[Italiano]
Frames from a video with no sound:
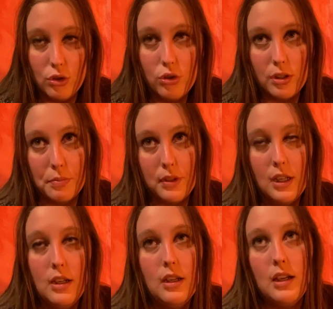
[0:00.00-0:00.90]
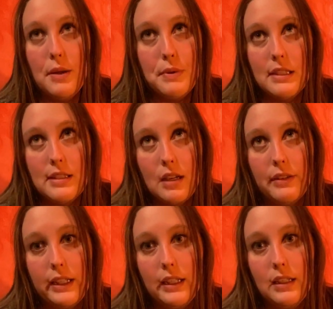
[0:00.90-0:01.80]
Allora lei
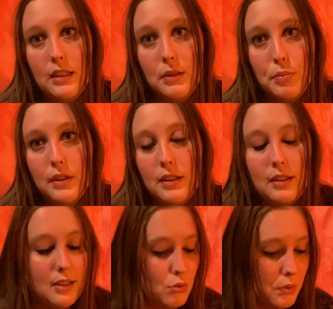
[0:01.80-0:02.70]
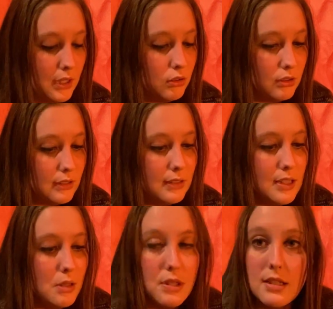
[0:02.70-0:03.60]
pensava che eh, superando
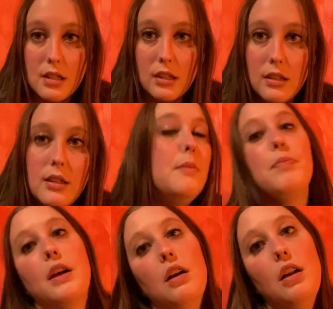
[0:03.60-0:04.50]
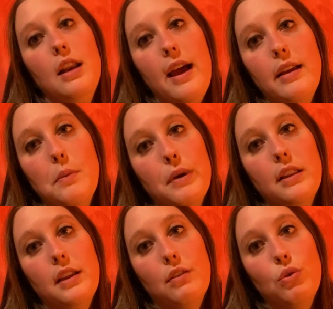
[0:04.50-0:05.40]
tantissimi iscritti, lei
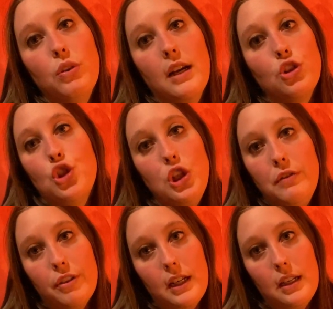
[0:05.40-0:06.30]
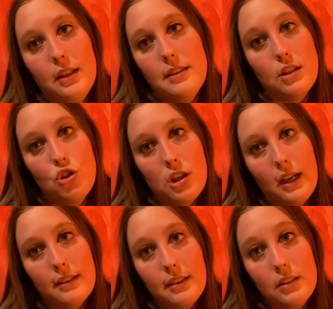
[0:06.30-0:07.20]
prendeva una cifra
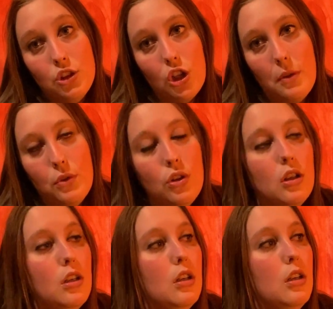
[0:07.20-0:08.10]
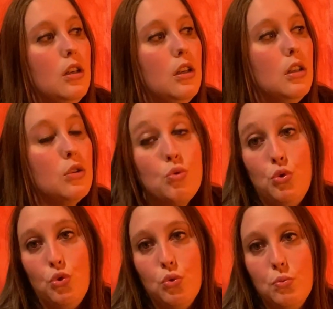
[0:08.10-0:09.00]
esagerata, diciamo, eh, su
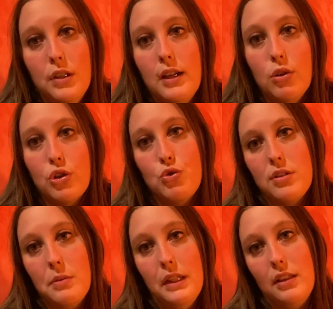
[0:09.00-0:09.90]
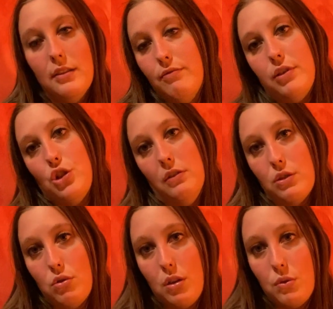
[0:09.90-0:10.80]
YouTube. E allora giustamente faceva
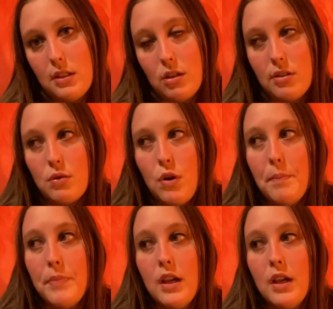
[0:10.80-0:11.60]
solo questa cosa qua.